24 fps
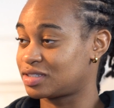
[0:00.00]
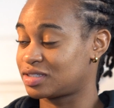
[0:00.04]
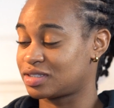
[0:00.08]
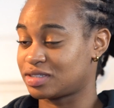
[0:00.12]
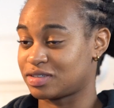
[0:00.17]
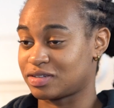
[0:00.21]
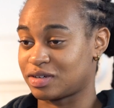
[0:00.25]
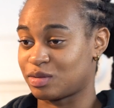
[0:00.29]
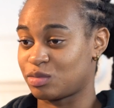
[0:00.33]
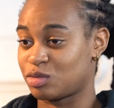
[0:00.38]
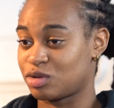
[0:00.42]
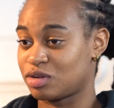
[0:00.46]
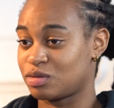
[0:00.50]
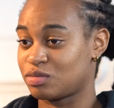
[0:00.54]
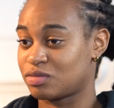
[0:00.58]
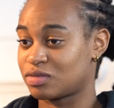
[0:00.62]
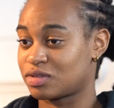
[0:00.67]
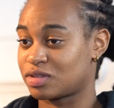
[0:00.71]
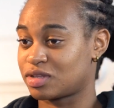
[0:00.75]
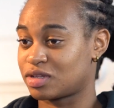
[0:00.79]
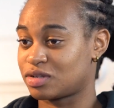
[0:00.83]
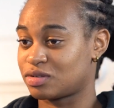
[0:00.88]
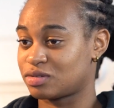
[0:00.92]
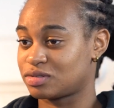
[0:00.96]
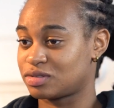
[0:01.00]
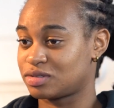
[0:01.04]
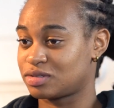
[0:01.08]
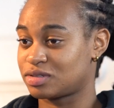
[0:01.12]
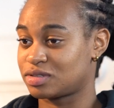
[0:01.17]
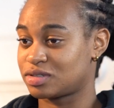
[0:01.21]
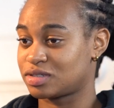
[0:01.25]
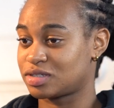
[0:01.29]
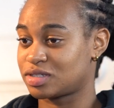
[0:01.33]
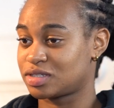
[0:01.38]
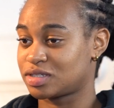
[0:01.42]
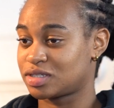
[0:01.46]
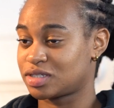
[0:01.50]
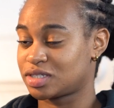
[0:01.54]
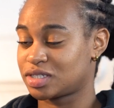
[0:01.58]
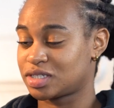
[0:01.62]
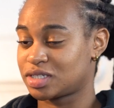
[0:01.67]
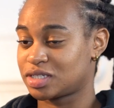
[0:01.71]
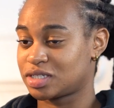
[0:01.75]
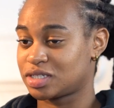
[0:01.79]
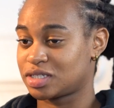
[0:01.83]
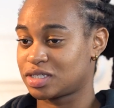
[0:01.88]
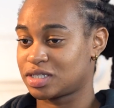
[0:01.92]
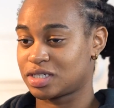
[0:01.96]
C'était vraiment les montagnes russes.
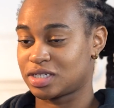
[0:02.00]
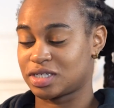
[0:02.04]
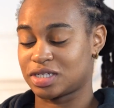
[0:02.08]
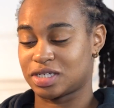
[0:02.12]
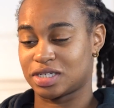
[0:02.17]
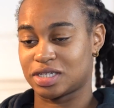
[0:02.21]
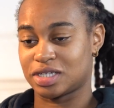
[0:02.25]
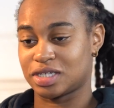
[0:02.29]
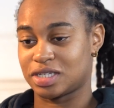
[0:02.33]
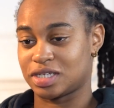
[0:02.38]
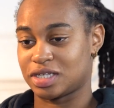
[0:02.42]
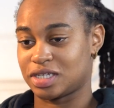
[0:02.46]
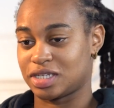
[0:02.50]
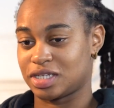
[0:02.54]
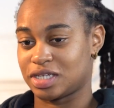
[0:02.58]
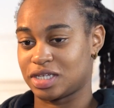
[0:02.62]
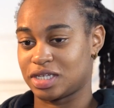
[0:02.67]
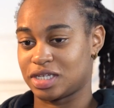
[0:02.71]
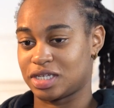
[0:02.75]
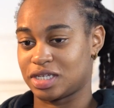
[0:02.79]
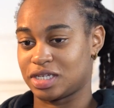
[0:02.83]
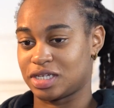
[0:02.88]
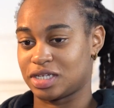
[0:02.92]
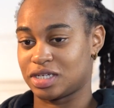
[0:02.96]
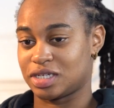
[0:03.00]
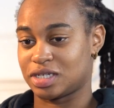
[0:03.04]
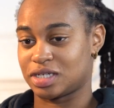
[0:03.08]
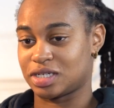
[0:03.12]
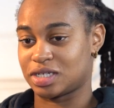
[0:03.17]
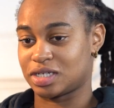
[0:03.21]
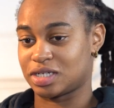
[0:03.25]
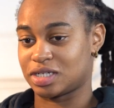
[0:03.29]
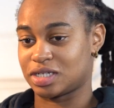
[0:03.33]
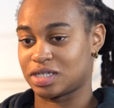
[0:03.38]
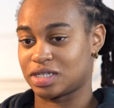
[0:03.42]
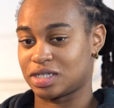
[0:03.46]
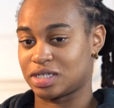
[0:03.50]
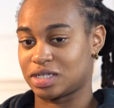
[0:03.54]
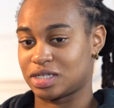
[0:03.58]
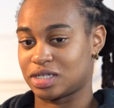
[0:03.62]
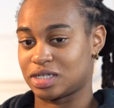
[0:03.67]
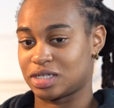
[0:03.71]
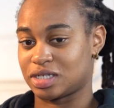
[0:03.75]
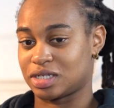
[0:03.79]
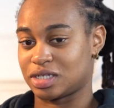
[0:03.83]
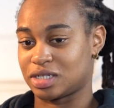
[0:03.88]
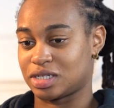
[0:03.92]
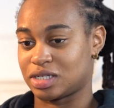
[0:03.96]
Et
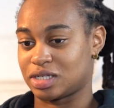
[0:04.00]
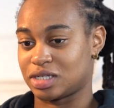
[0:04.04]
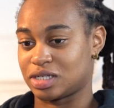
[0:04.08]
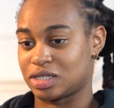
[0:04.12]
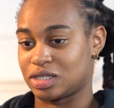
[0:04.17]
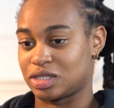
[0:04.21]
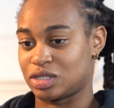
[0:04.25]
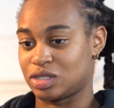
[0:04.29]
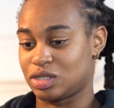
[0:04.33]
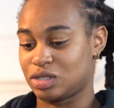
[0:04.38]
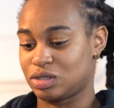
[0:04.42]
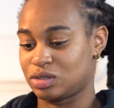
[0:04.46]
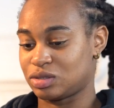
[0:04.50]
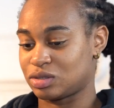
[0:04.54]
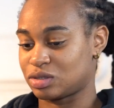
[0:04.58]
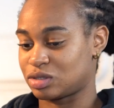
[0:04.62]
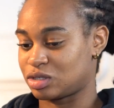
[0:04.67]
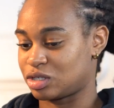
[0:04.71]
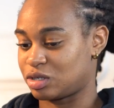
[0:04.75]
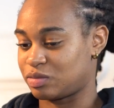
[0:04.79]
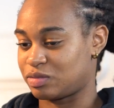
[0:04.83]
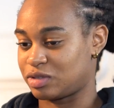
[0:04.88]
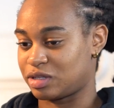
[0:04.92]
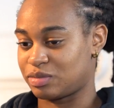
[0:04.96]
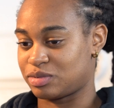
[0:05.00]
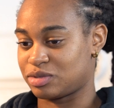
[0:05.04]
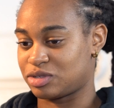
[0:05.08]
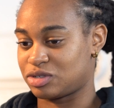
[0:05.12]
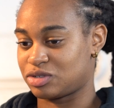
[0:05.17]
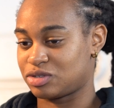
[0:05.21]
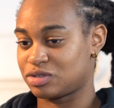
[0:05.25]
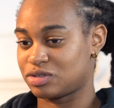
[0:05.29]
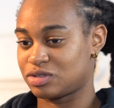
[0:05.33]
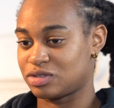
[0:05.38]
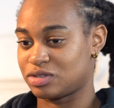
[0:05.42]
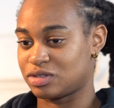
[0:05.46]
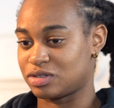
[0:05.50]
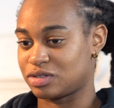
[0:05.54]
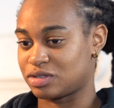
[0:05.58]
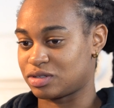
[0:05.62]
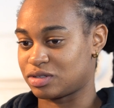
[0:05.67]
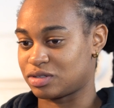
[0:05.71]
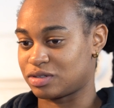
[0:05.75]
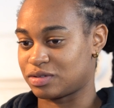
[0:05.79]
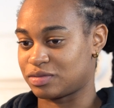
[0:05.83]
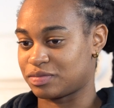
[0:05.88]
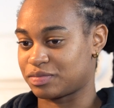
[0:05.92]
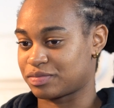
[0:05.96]
non, comme d'habitude,
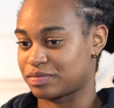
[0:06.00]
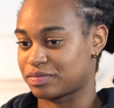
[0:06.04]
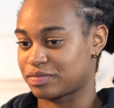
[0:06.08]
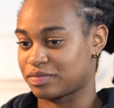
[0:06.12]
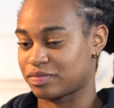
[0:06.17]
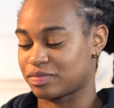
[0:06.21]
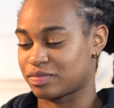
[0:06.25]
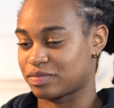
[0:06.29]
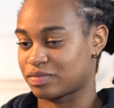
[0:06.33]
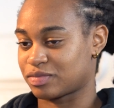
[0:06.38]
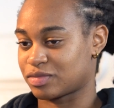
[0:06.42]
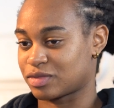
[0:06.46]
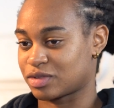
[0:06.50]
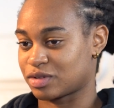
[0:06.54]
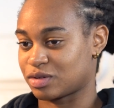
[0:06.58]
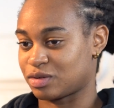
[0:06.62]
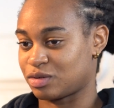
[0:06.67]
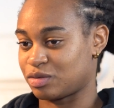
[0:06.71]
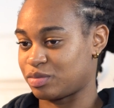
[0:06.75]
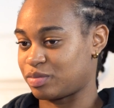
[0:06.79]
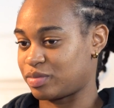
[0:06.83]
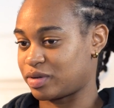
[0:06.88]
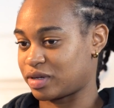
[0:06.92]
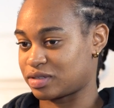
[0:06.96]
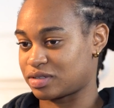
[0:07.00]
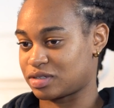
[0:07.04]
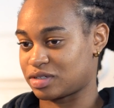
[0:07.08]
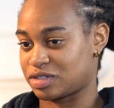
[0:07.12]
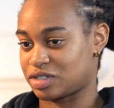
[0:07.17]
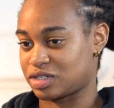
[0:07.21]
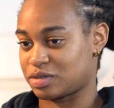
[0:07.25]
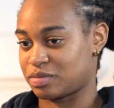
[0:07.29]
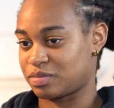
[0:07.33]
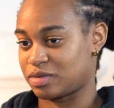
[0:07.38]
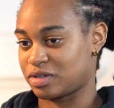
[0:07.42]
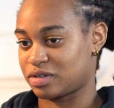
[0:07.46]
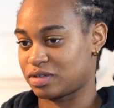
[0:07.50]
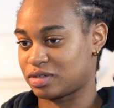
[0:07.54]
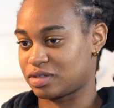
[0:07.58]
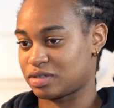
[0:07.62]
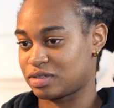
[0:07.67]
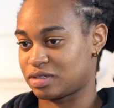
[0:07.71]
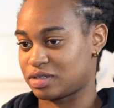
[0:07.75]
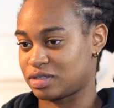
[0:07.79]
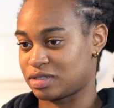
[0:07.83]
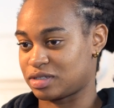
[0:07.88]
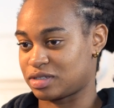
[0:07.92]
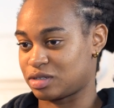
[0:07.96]
euh, le Paris
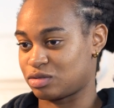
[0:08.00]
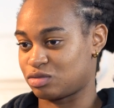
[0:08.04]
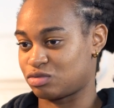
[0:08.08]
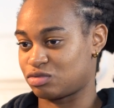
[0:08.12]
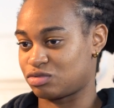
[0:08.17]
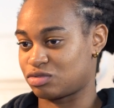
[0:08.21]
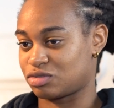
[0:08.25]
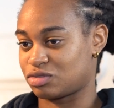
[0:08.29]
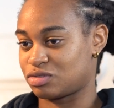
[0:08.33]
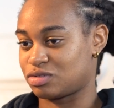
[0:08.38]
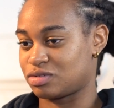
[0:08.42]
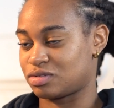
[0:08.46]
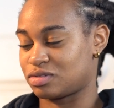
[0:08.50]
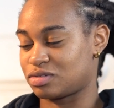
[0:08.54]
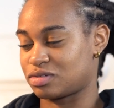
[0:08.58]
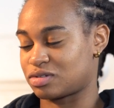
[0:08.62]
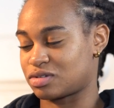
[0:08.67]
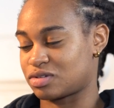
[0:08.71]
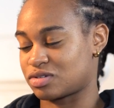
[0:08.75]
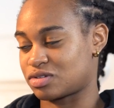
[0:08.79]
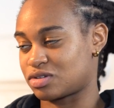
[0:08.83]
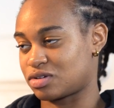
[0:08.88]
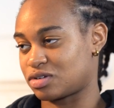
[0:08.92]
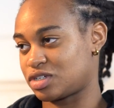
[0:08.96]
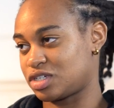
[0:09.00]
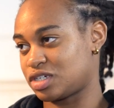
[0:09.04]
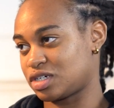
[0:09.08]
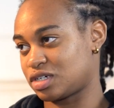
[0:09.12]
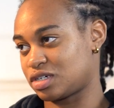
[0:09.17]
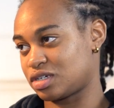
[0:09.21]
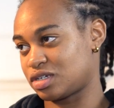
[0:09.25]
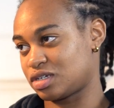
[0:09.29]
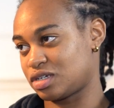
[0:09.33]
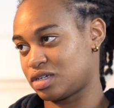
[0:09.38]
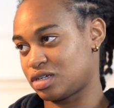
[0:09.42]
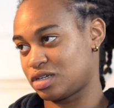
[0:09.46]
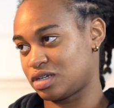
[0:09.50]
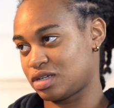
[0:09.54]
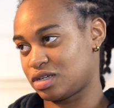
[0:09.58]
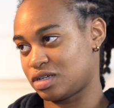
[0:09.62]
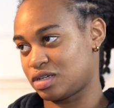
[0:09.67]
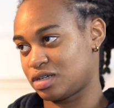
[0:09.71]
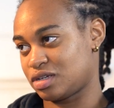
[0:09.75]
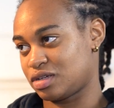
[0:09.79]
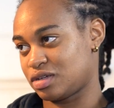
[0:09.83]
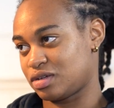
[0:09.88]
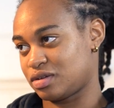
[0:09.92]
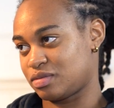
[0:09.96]
Saint-Germain essaie toujours de s'en sortir,
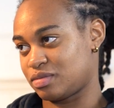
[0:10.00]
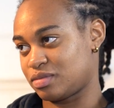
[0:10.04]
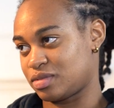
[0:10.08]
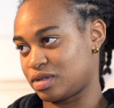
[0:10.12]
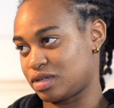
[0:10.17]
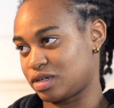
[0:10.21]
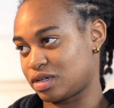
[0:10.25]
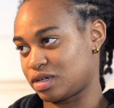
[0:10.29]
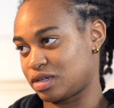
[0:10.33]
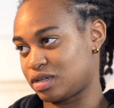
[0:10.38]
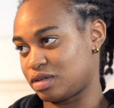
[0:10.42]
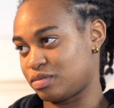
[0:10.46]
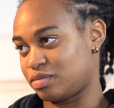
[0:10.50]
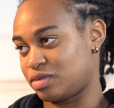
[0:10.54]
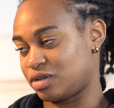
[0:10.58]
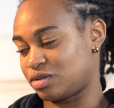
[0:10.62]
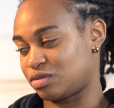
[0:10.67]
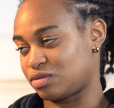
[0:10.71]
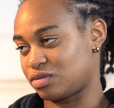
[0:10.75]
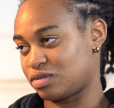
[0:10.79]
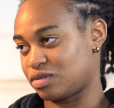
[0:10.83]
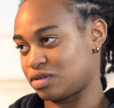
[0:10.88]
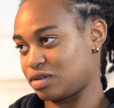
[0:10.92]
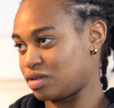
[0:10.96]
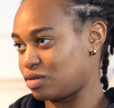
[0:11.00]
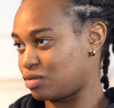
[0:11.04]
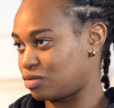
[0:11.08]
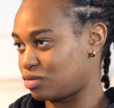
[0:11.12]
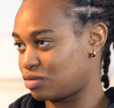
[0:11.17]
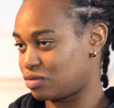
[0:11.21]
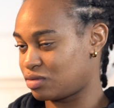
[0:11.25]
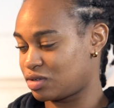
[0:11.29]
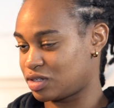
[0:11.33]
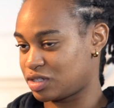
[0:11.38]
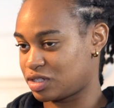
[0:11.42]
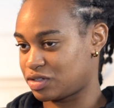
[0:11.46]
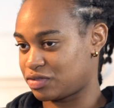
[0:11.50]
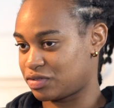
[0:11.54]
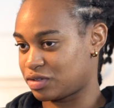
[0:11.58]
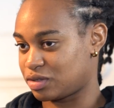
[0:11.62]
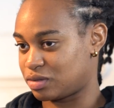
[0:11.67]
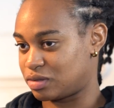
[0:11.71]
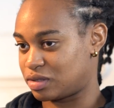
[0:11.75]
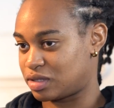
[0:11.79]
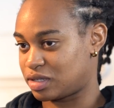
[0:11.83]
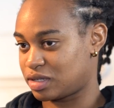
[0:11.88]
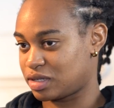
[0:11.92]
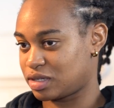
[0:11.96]
malgré les bâtons dans les roues, les
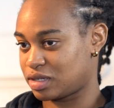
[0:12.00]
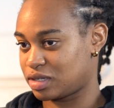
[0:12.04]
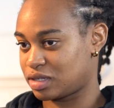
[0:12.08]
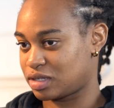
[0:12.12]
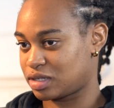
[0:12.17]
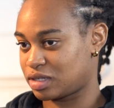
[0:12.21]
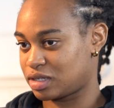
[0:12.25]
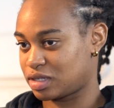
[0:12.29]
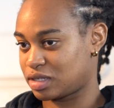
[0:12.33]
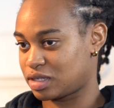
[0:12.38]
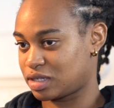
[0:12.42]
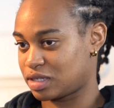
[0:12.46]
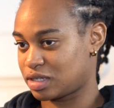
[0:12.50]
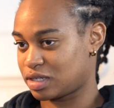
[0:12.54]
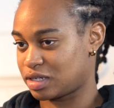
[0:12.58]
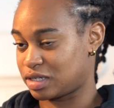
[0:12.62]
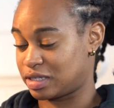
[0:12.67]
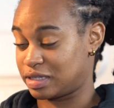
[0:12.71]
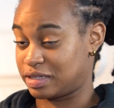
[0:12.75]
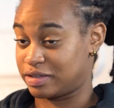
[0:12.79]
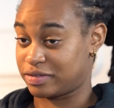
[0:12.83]
difficultés, les